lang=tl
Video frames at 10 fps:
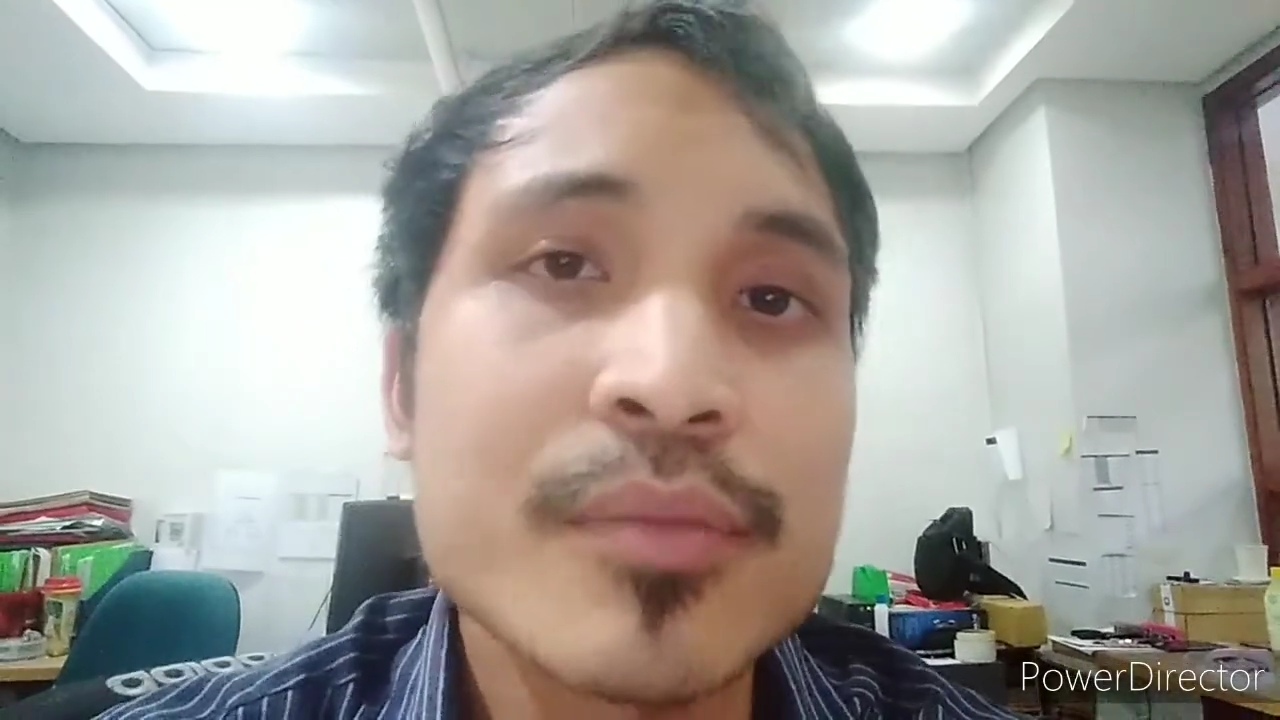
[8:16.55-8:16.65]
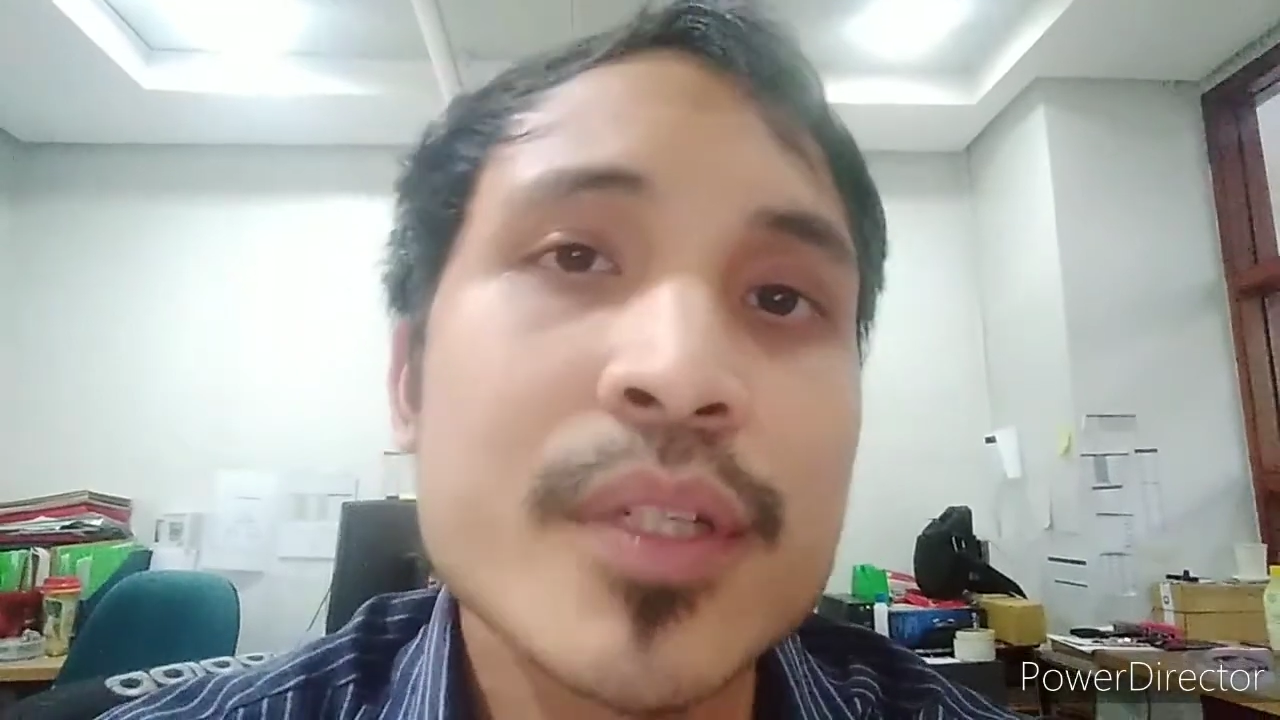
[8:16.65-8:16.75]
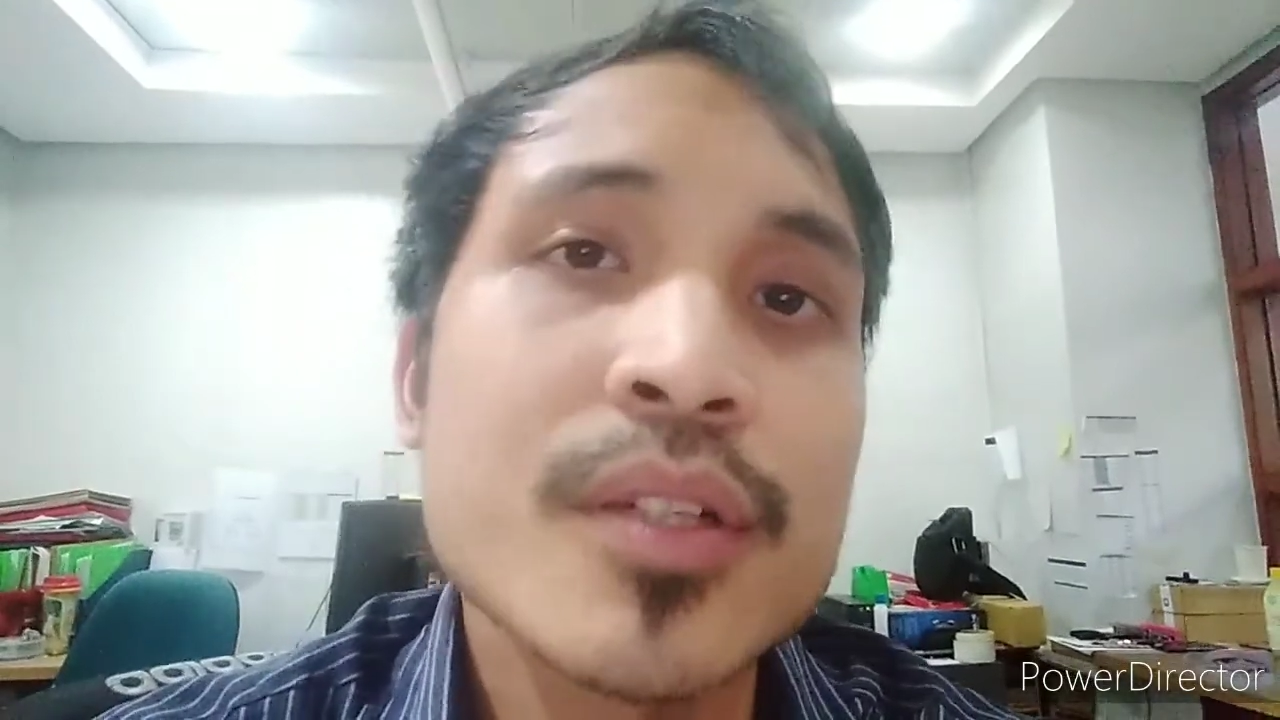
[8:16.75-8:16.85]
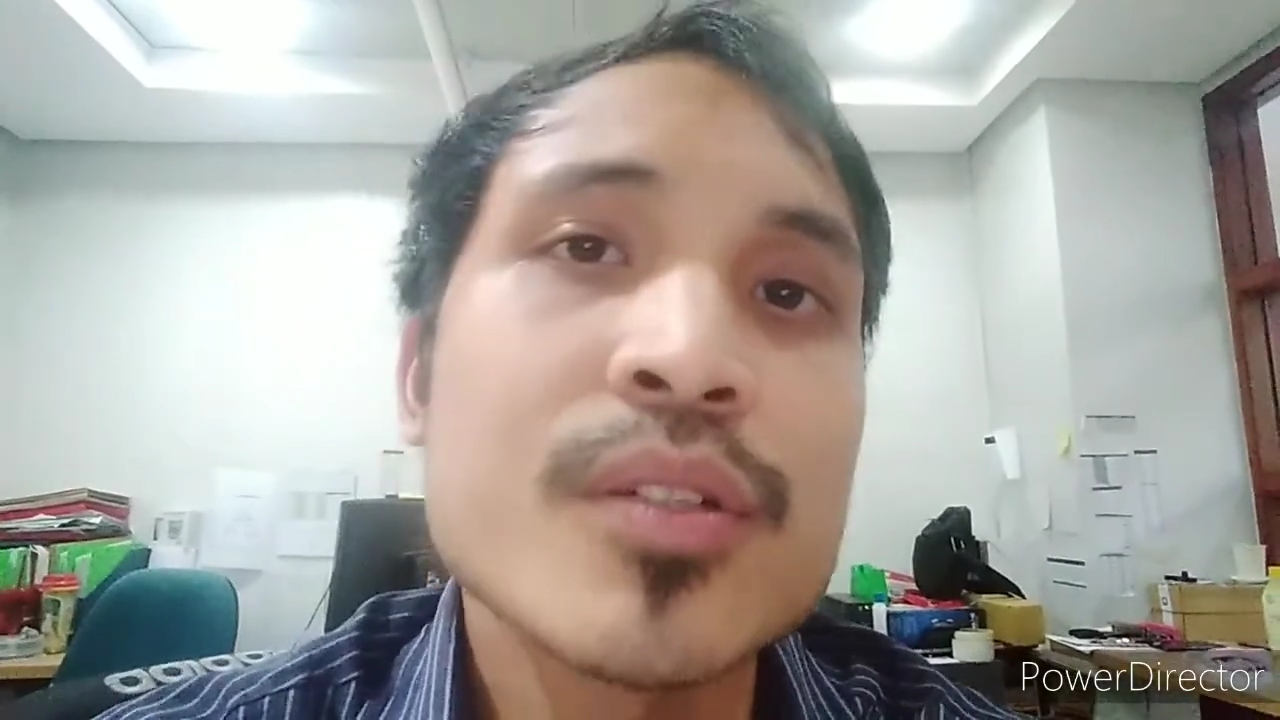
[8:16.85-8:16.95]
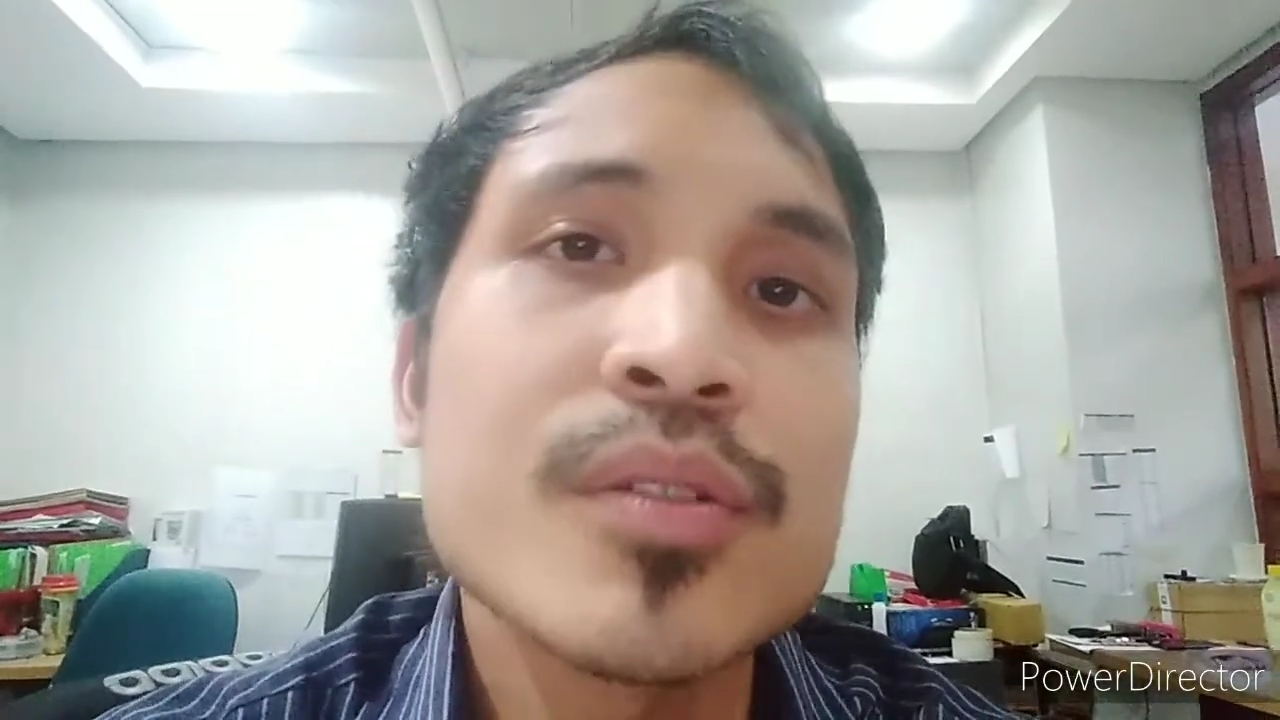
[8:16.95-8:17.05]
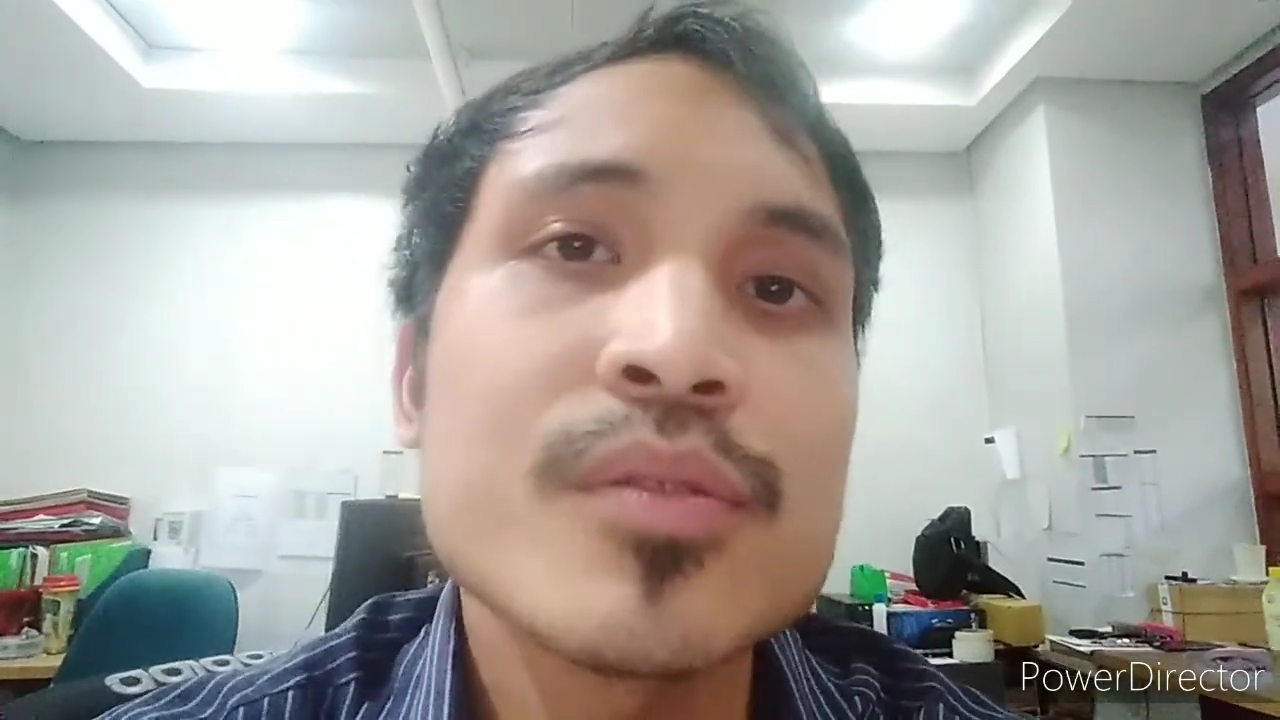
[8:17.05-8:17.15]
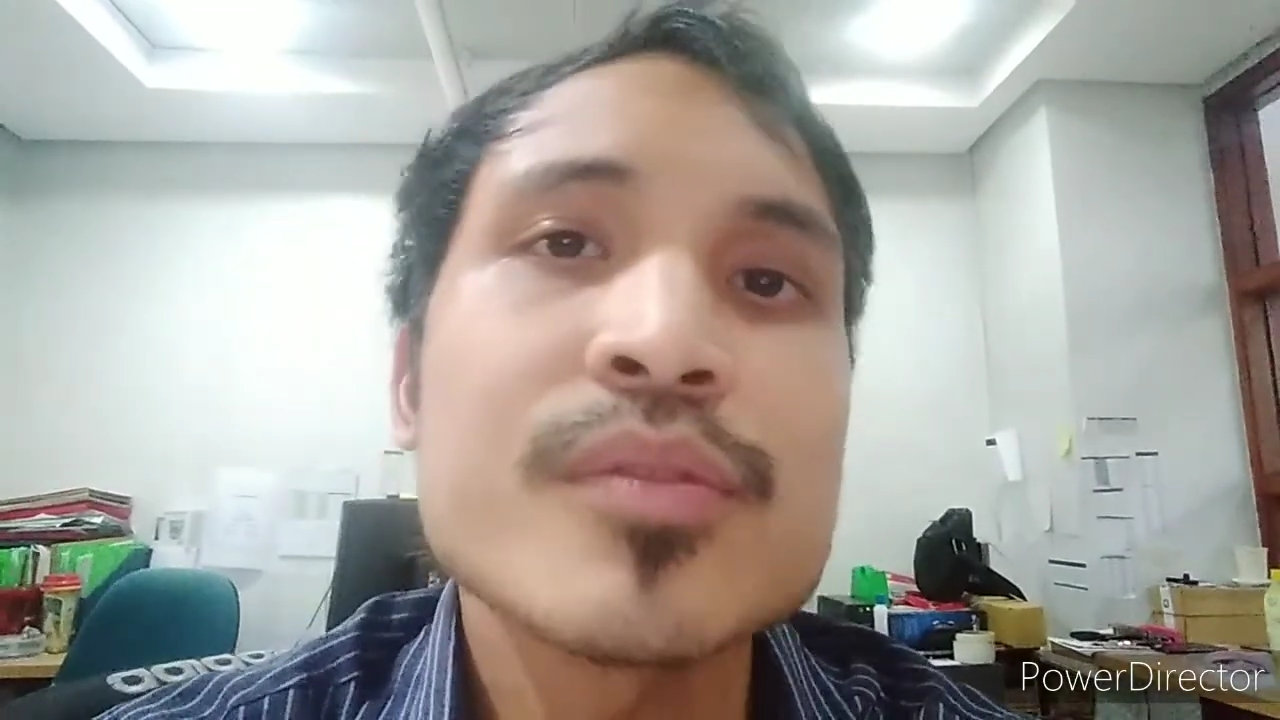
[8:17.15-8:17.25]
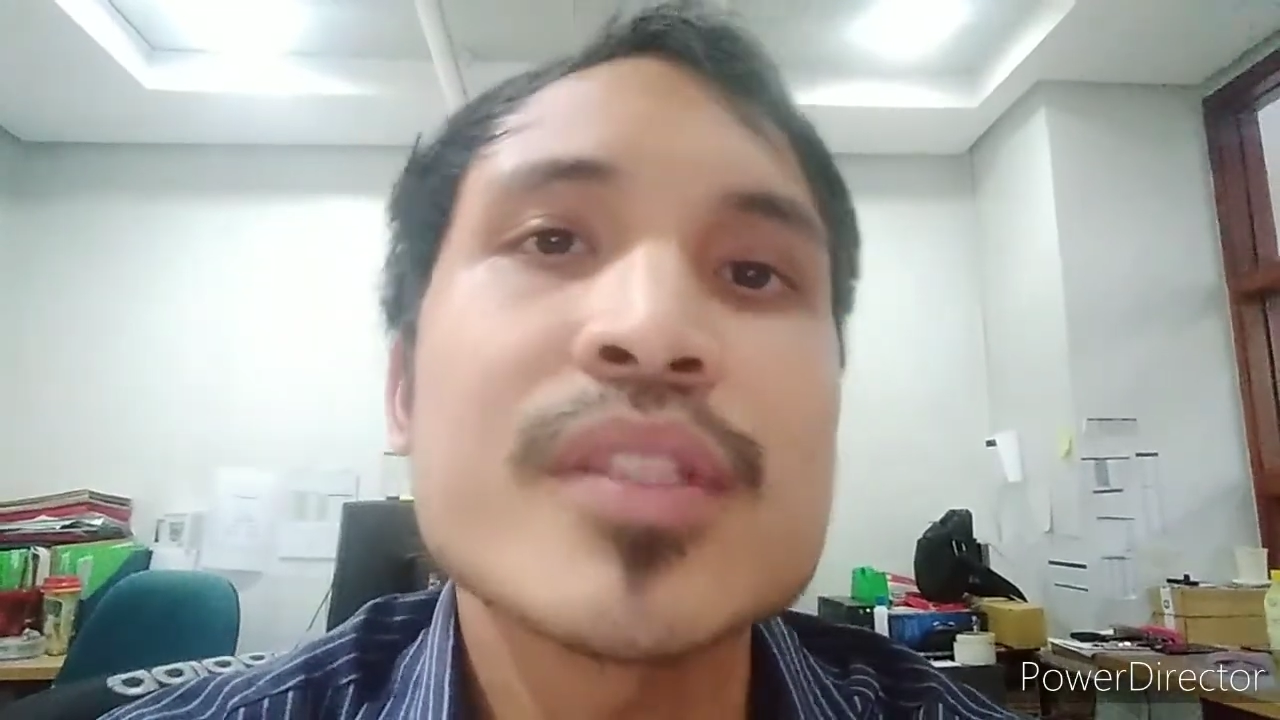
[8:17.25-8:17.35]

below,